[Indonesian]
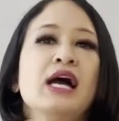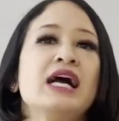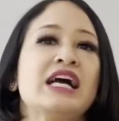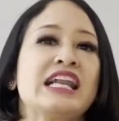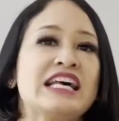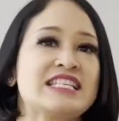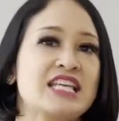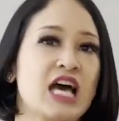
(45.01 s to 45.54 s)

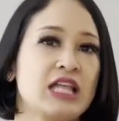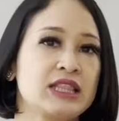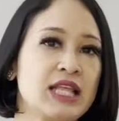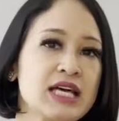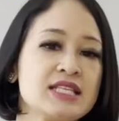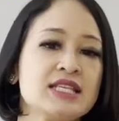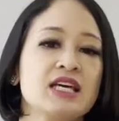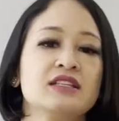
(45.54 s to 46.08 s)
kelas
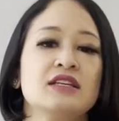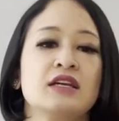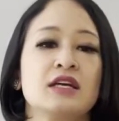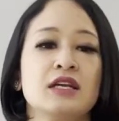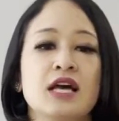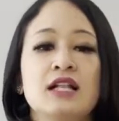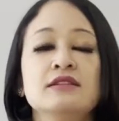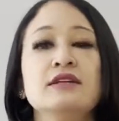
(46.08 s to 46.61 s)
atas yang
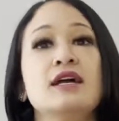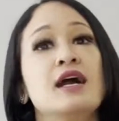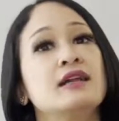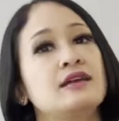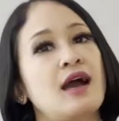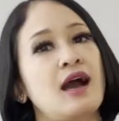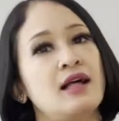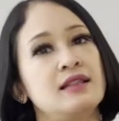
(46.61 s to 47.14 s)
terkenal dengan
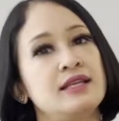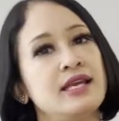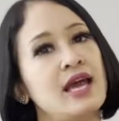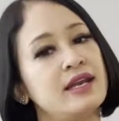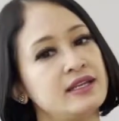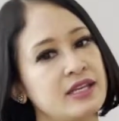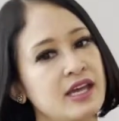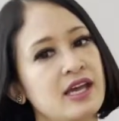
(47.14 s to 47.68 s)

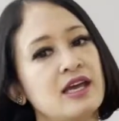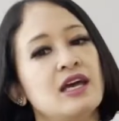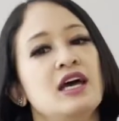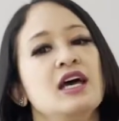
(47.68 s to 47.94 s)
keahliannya